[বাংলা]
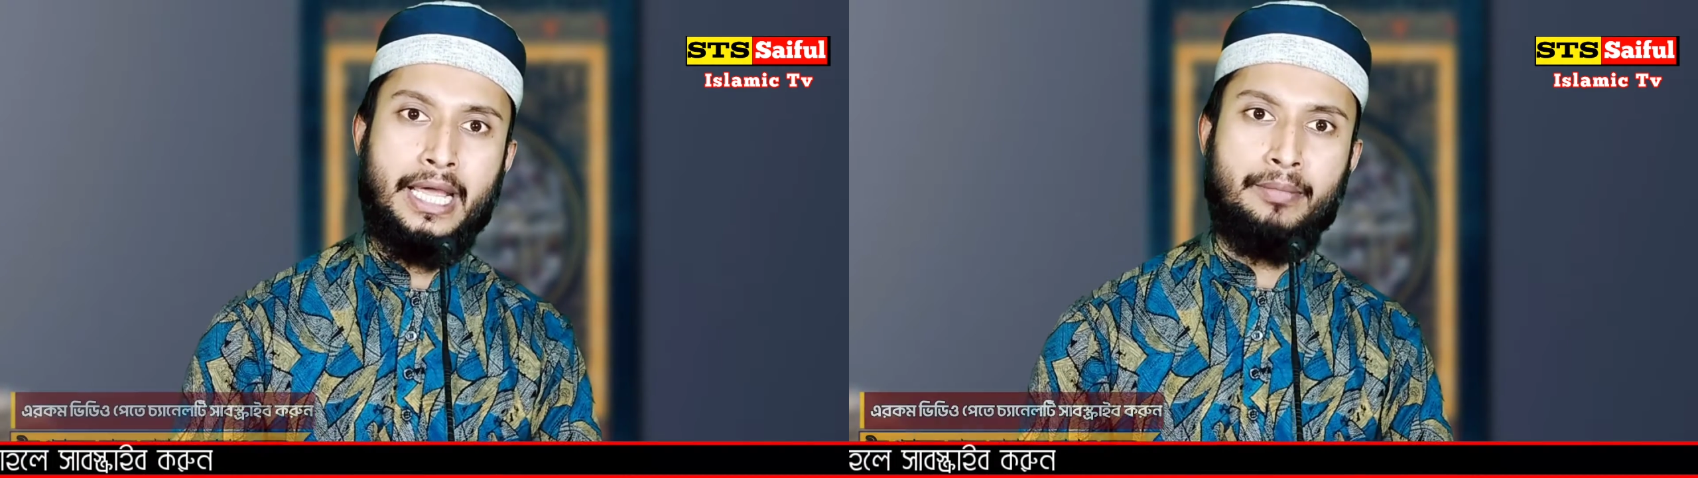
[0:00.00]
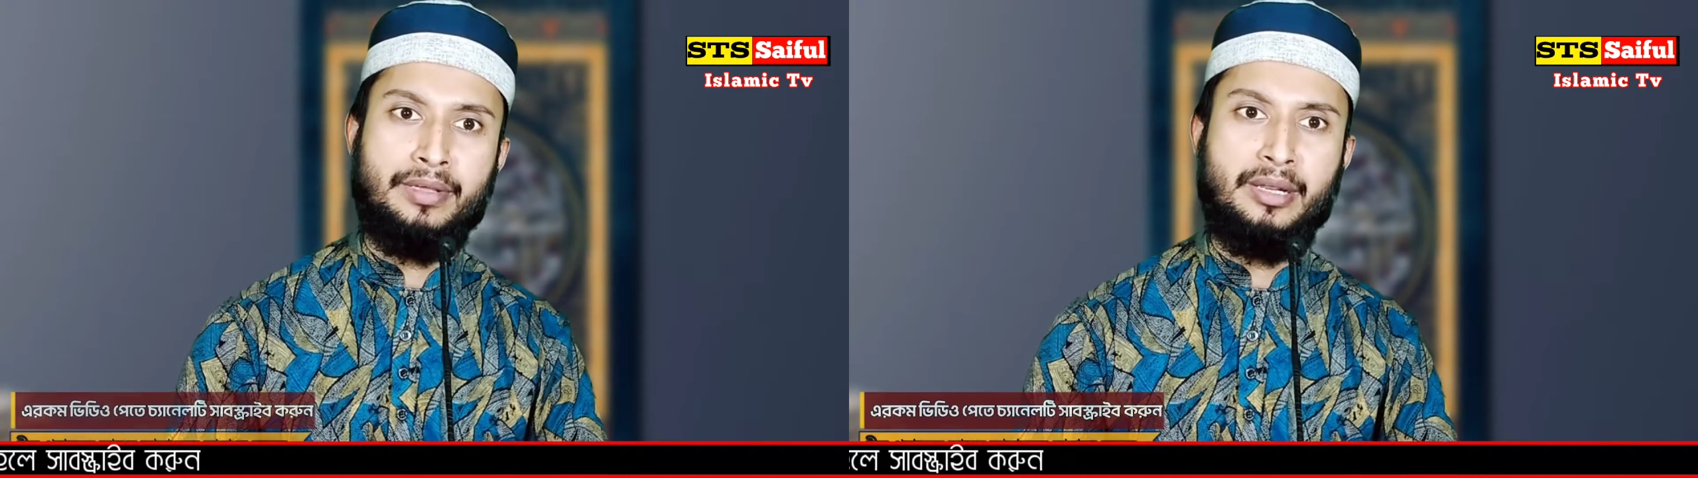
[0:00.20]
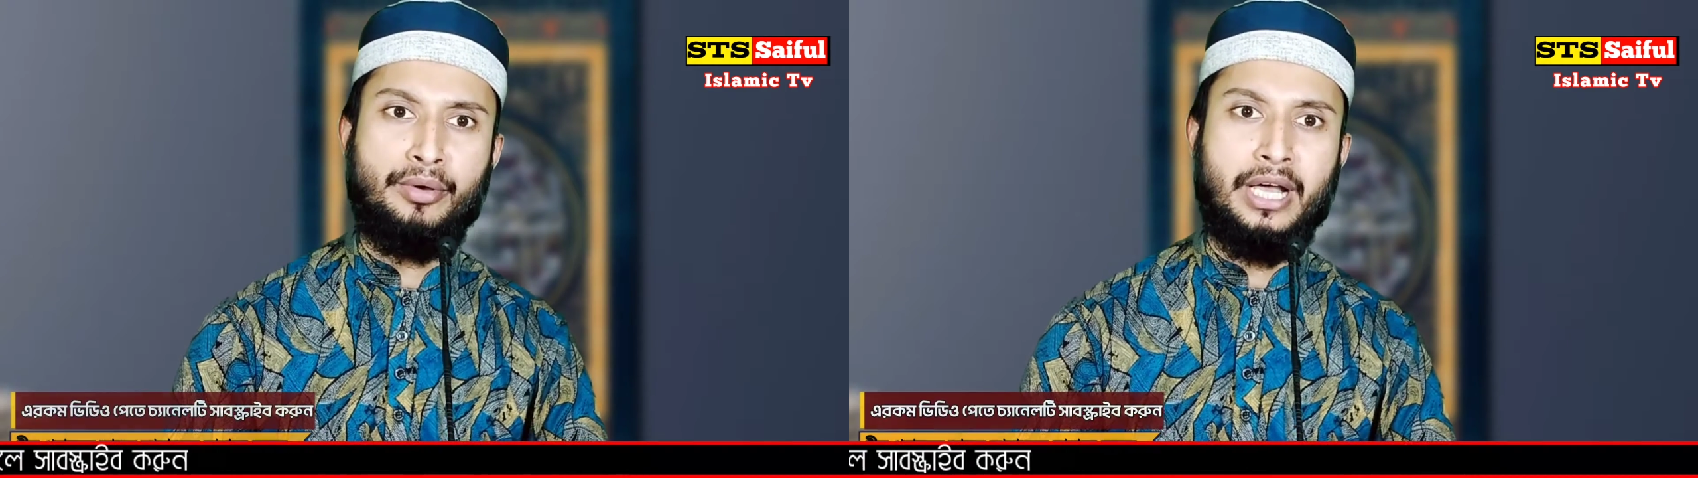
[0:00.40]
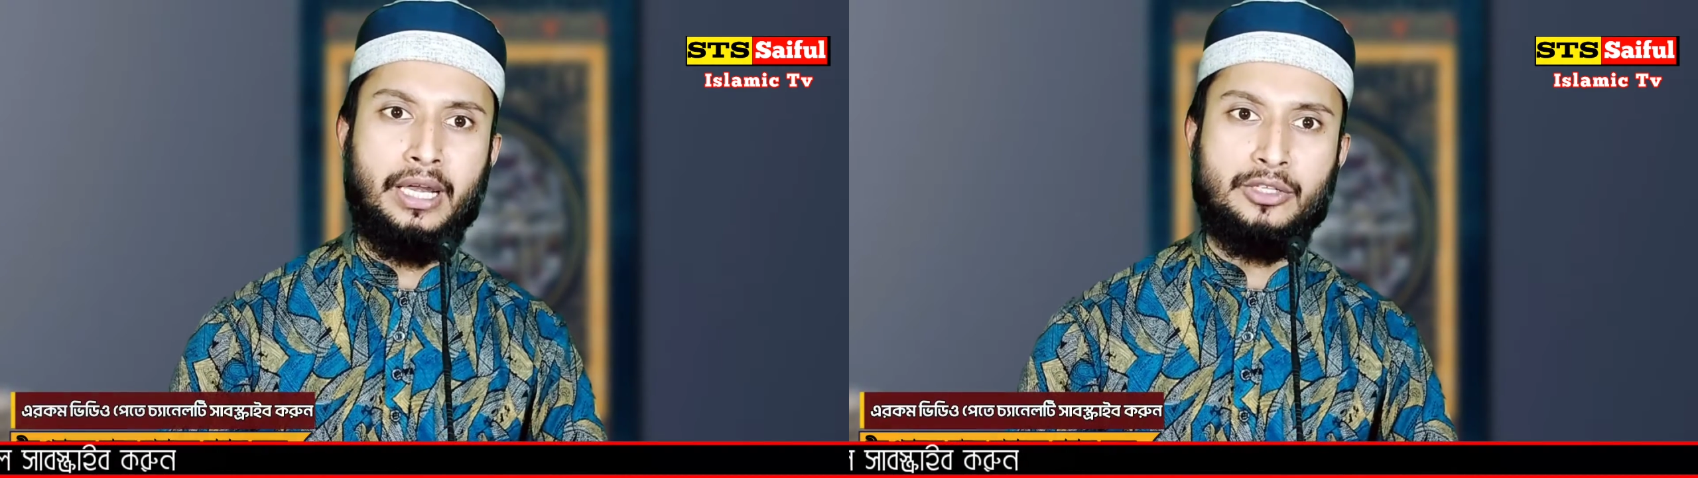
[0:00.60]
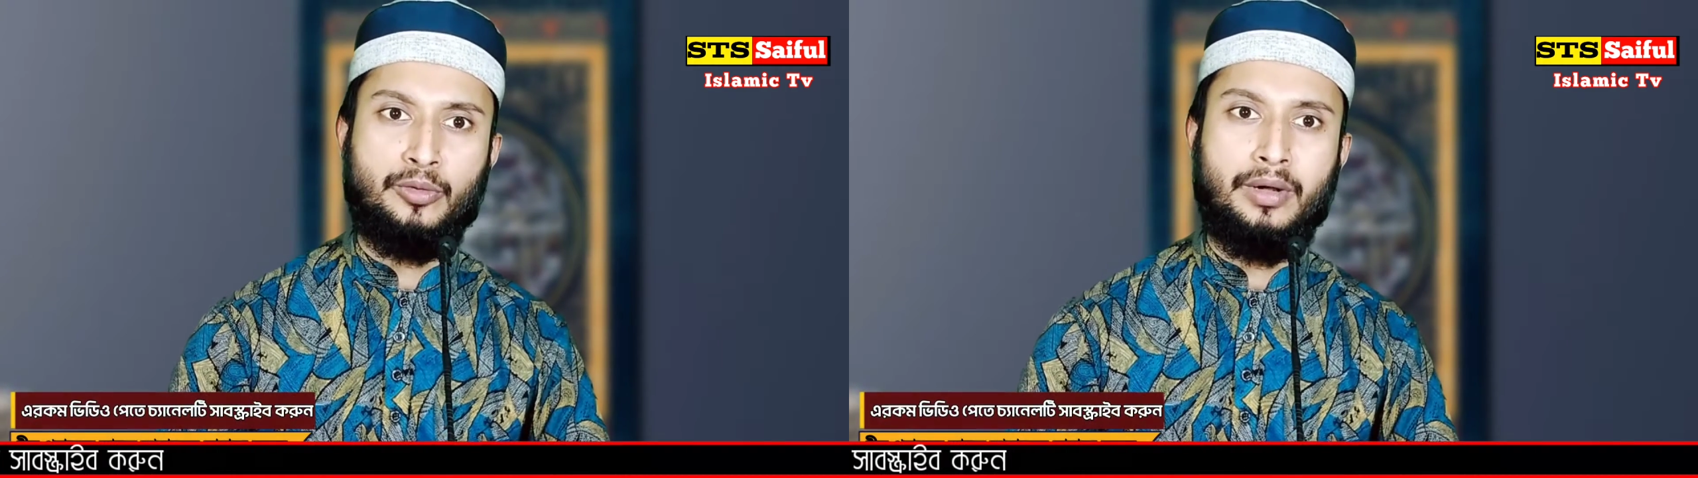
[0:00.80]
এর বিনিময়ে
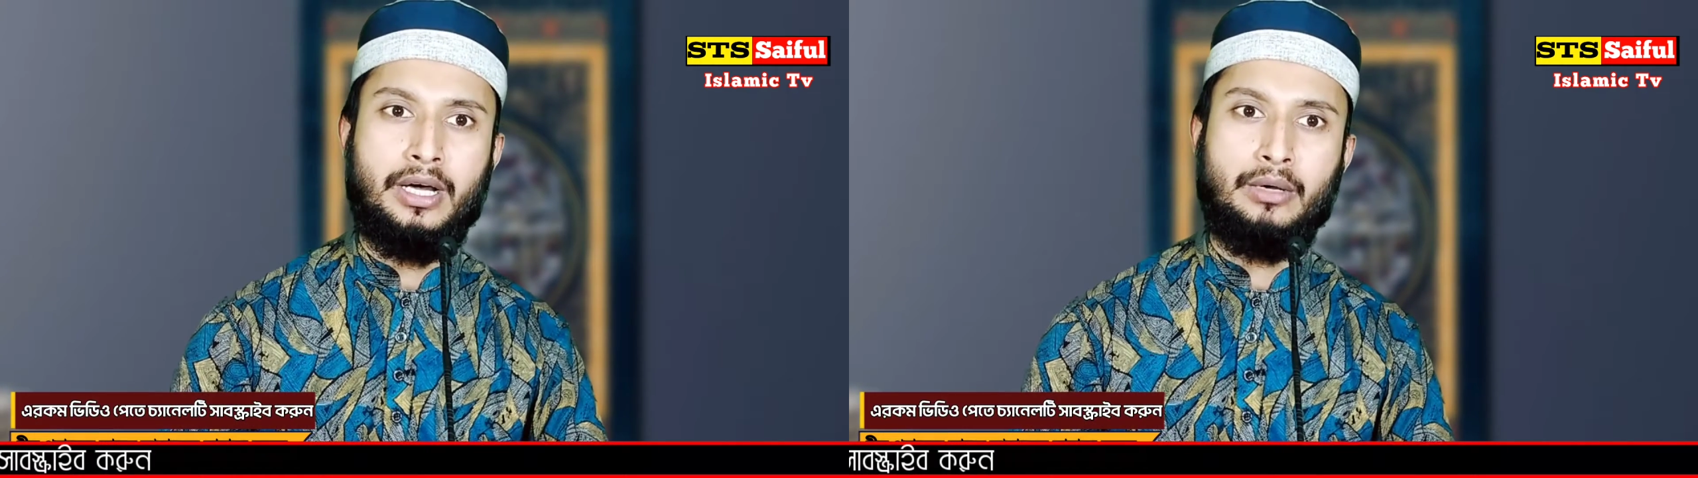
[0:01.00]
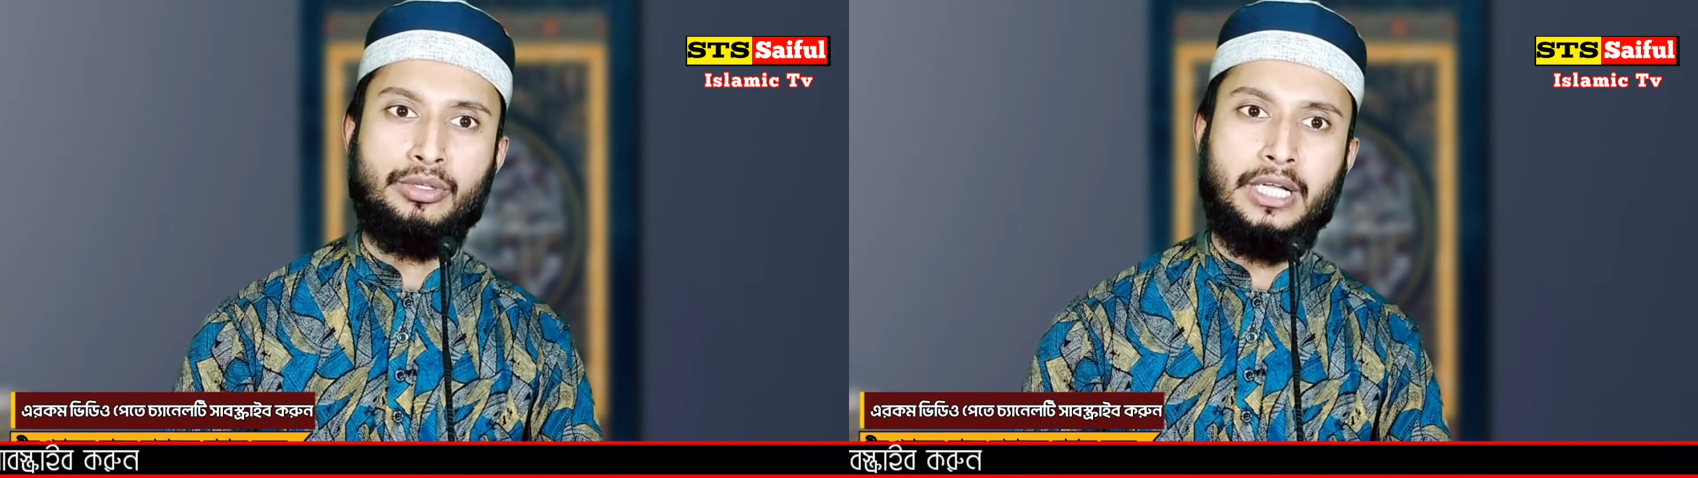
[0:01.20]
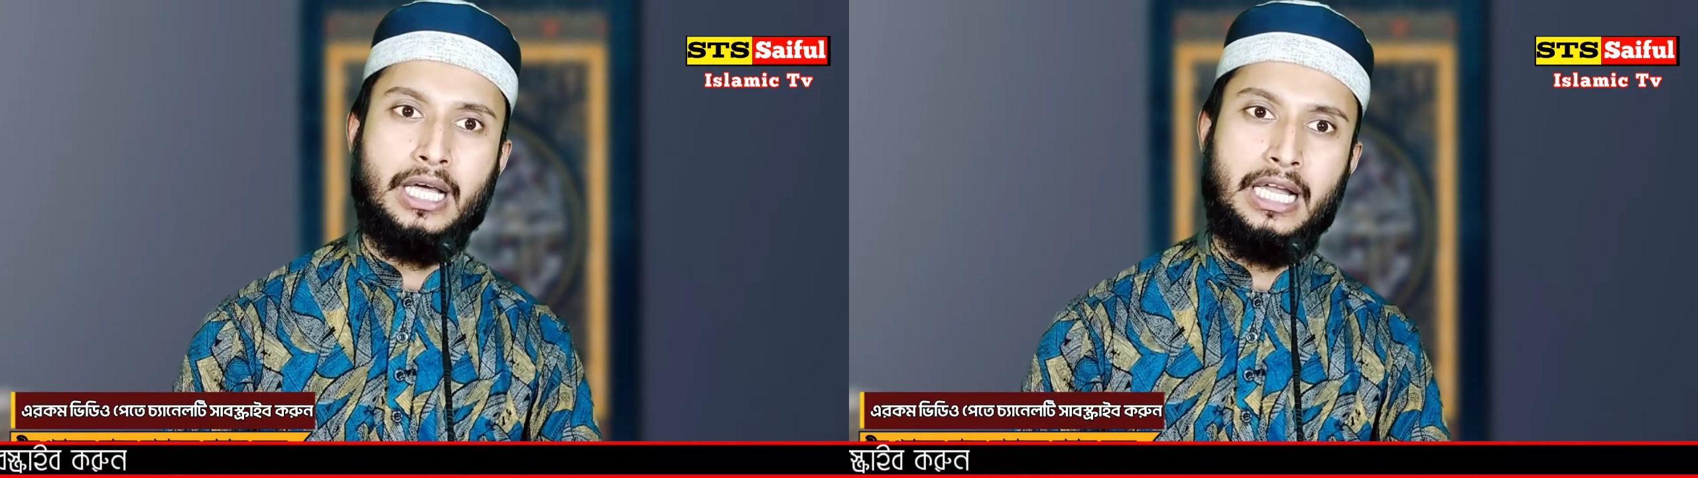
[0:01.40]
আল্লাহ সুবাহানহতা